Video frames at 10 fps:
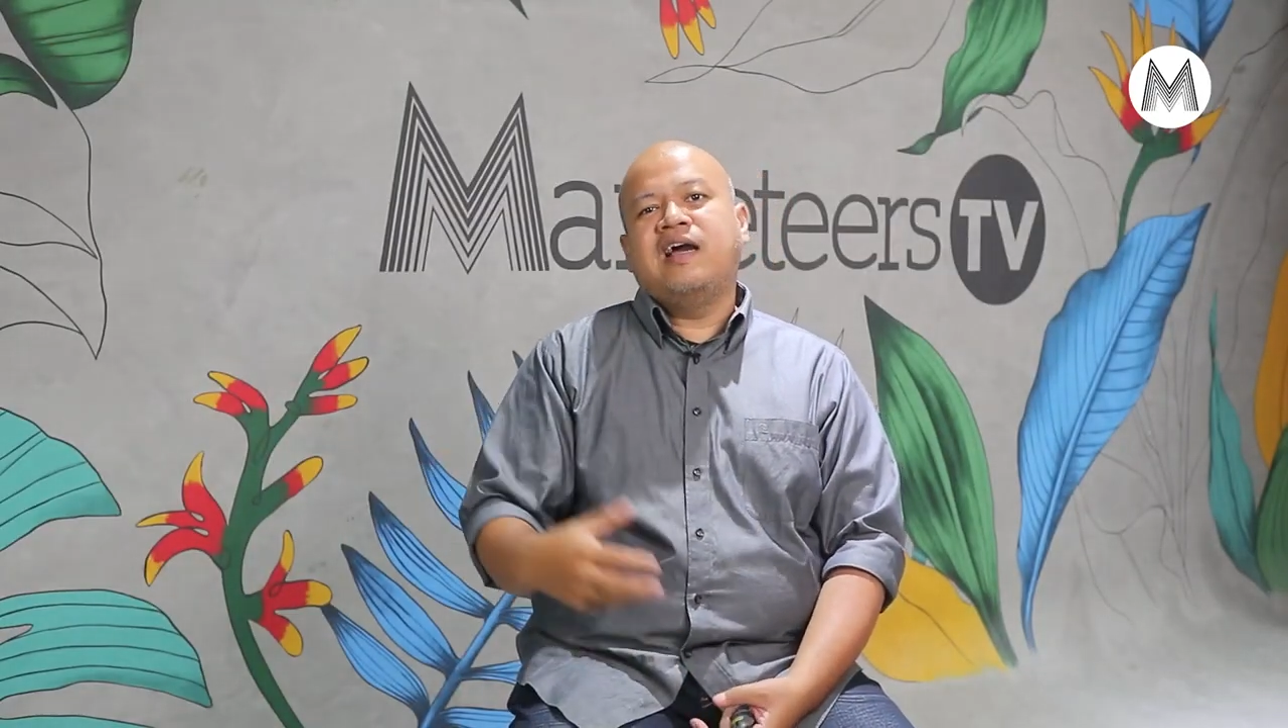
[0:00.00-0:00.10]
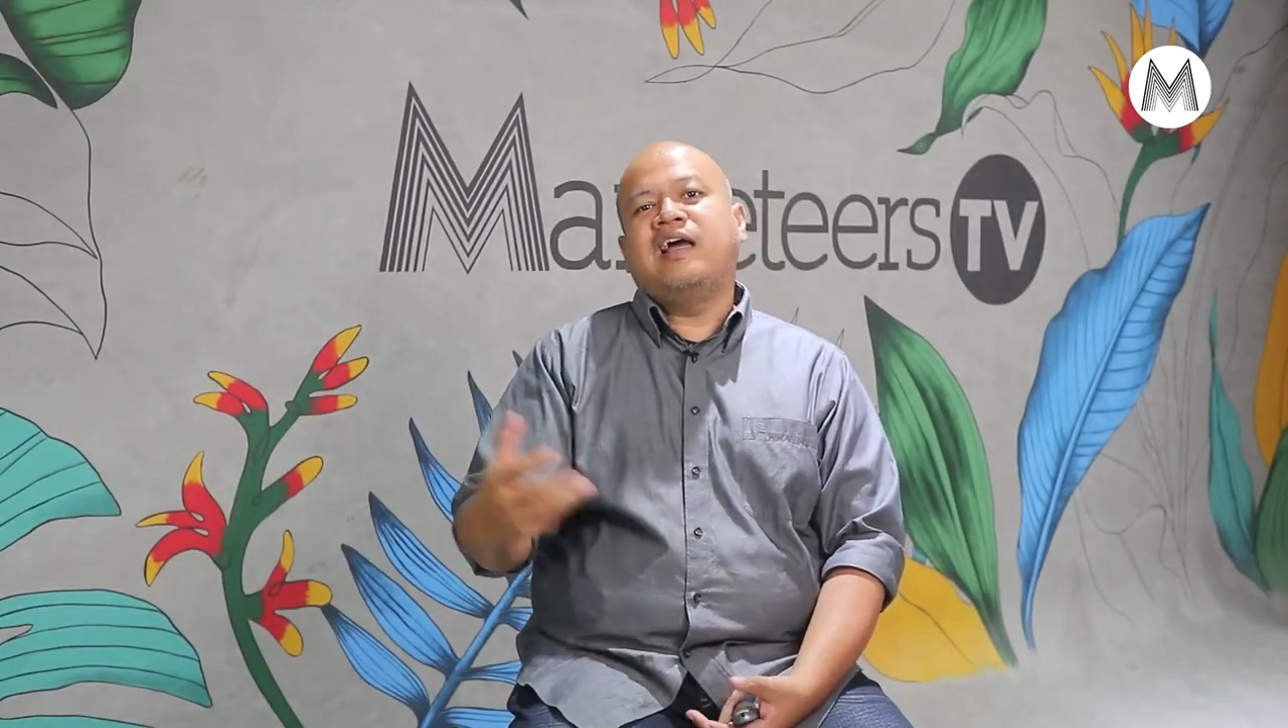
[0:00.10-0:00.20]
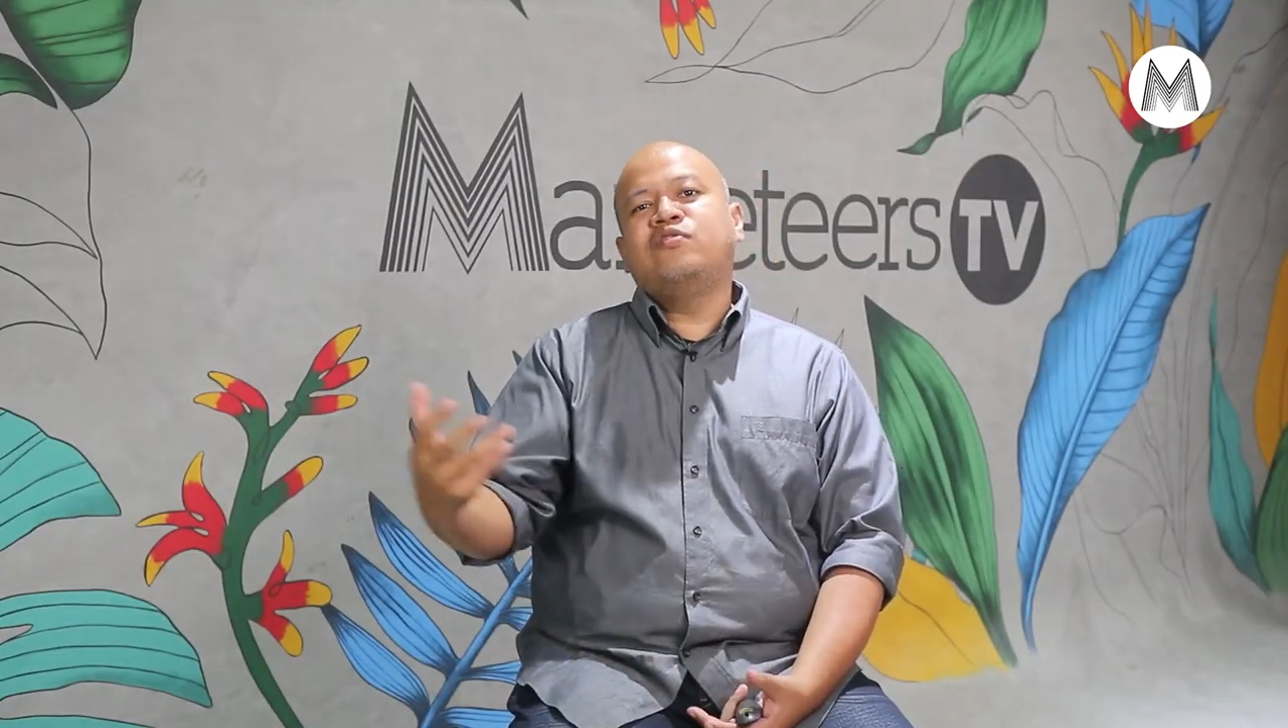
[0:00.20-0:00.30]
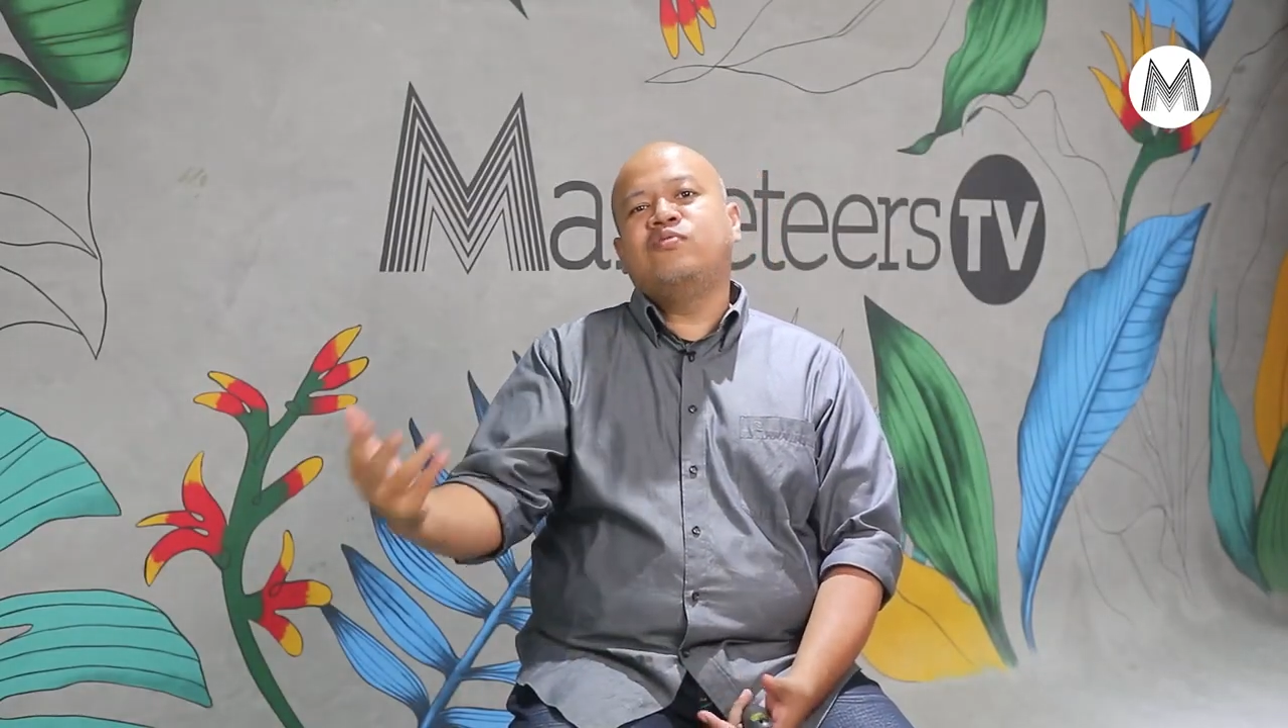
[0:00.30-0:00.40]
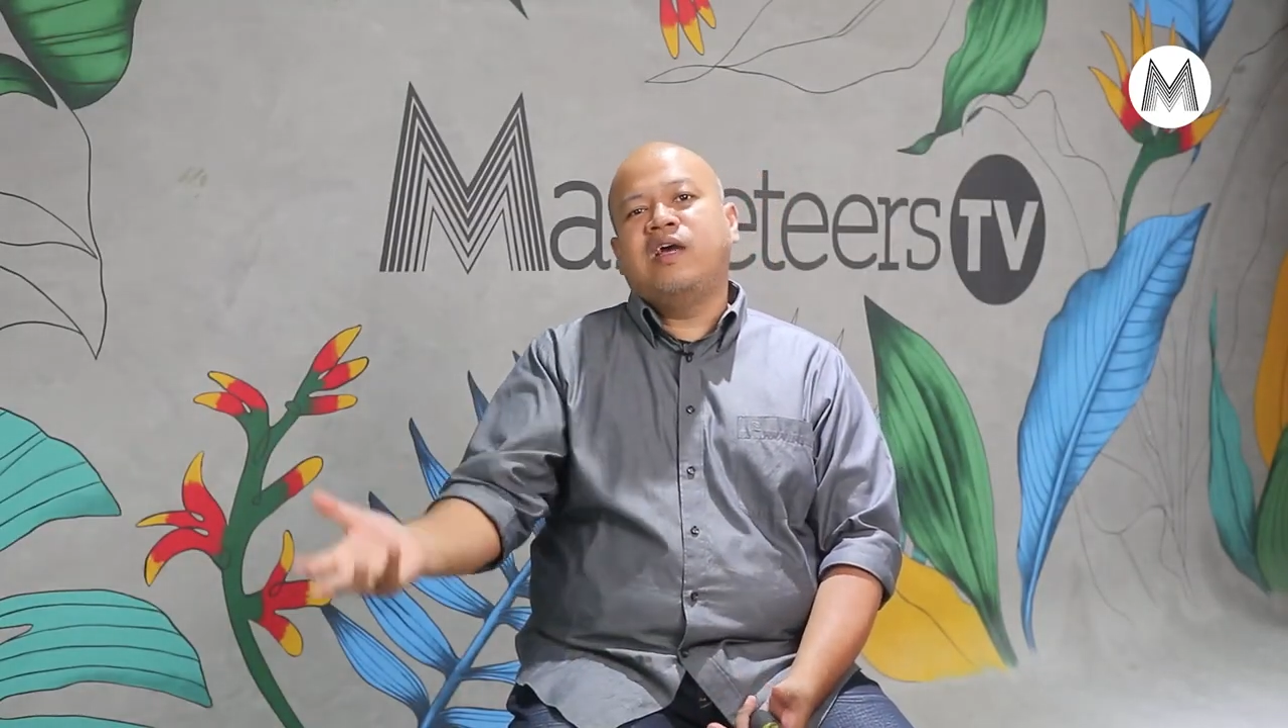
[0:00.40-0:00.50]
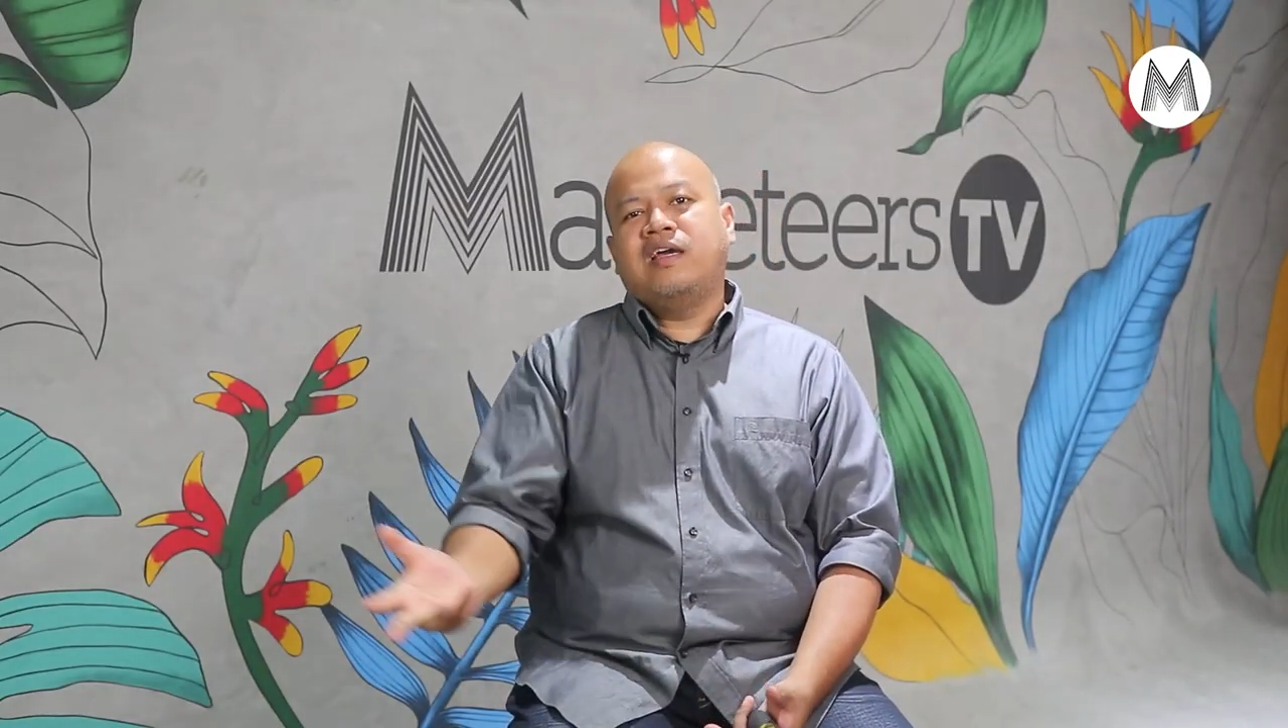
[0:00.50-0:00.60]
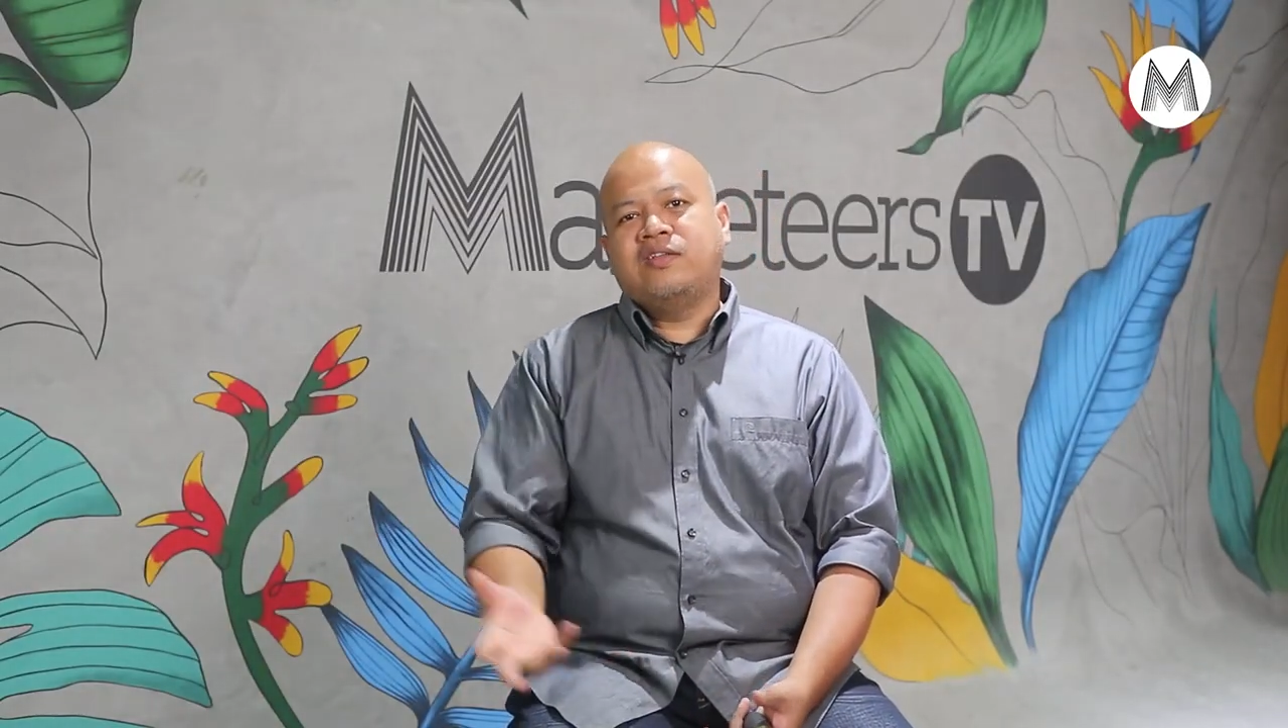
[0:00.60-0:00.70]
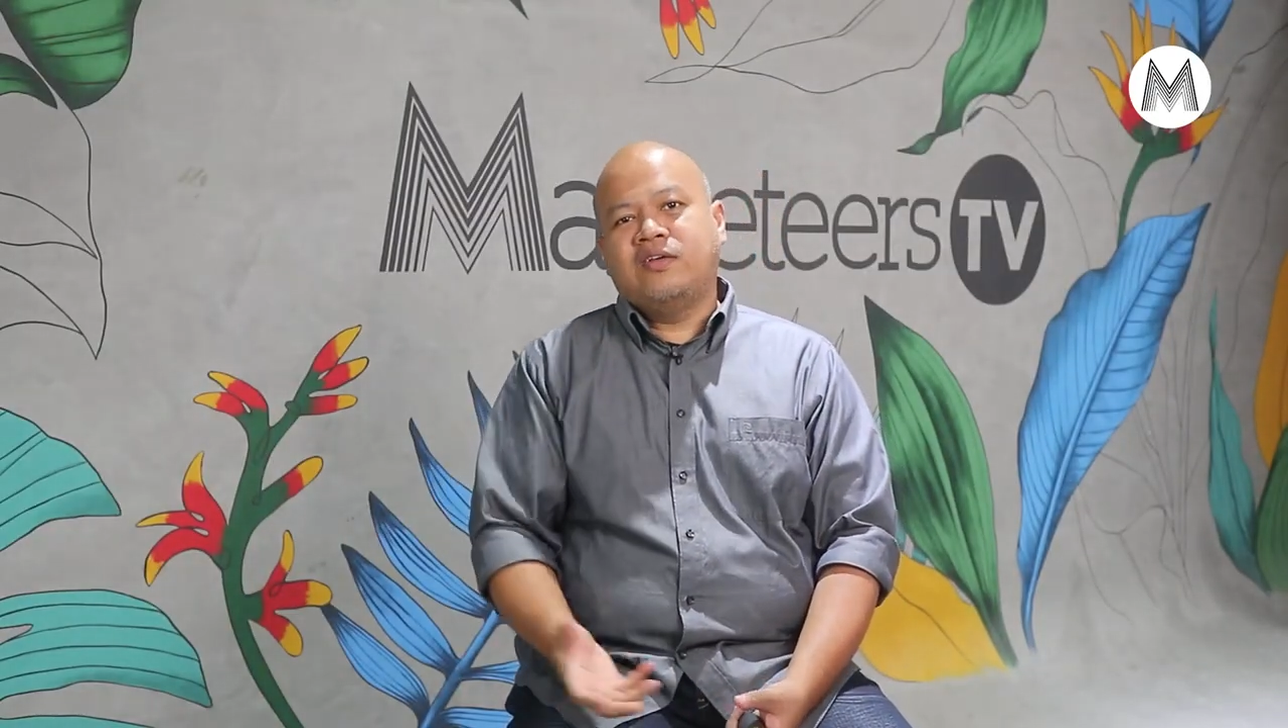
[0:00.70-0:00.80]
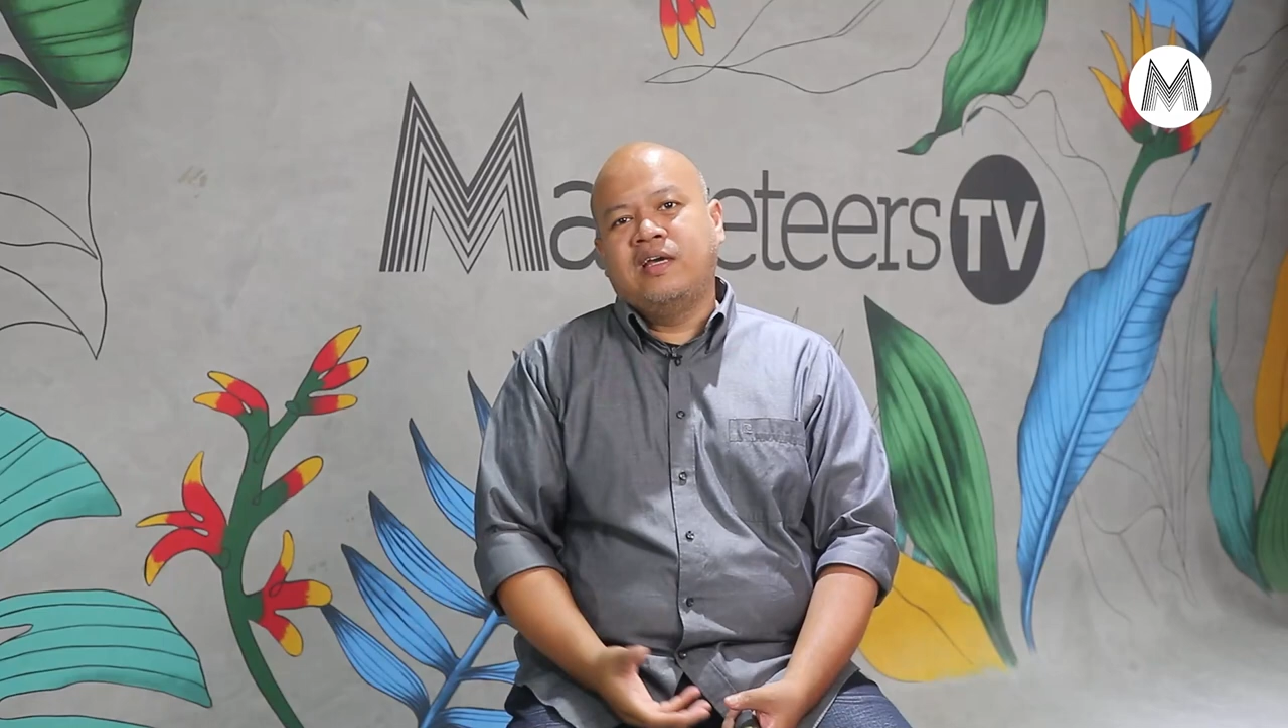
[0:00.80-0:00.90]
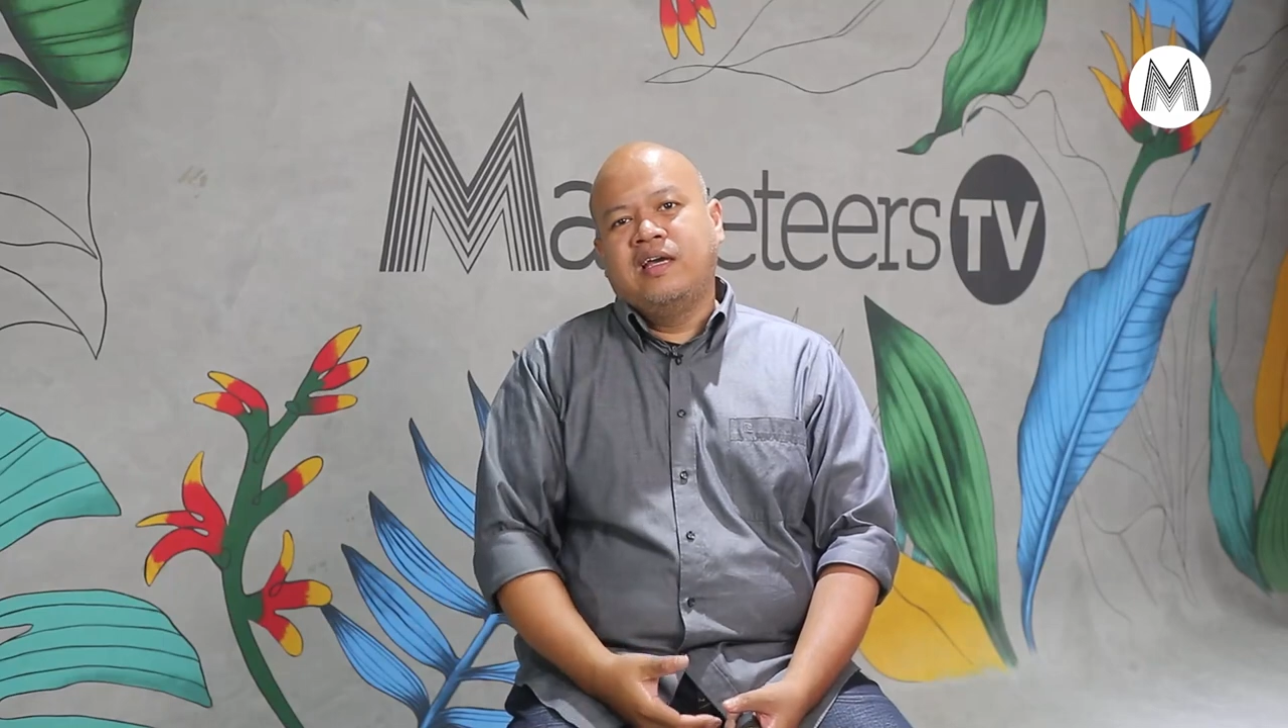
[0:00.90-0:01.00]
nggak juga
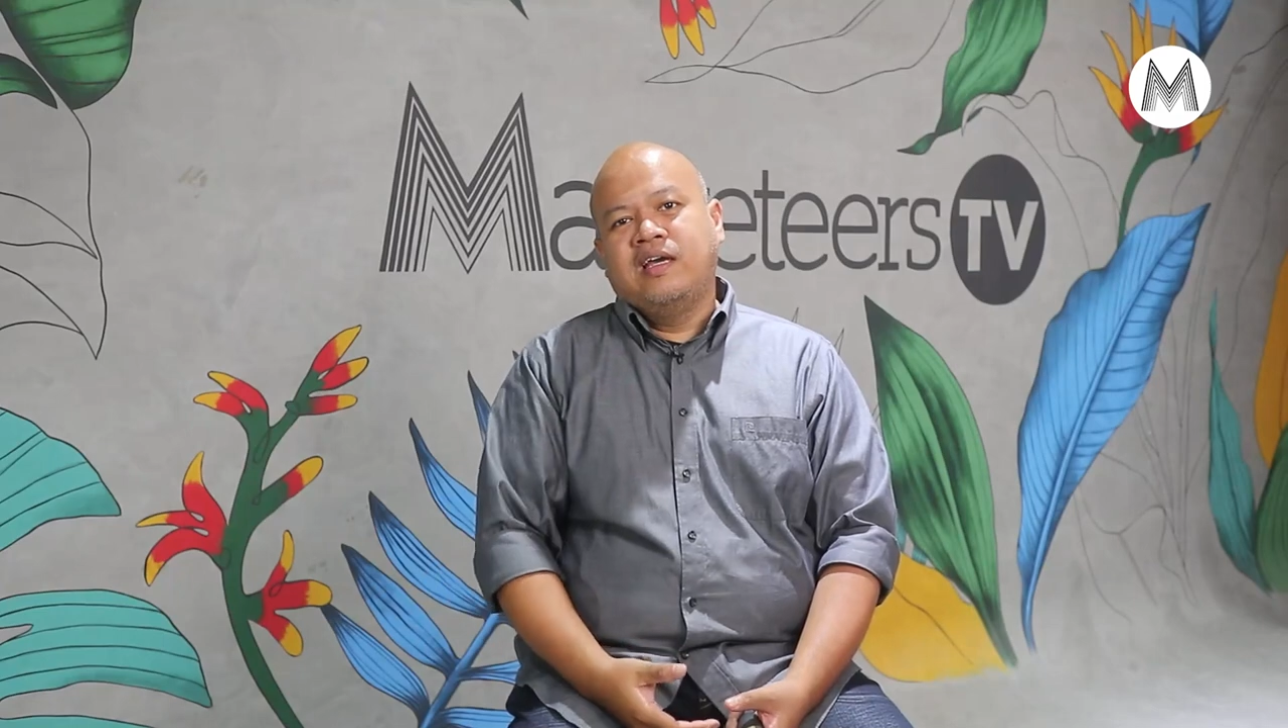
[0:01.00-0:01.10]
gitu ya.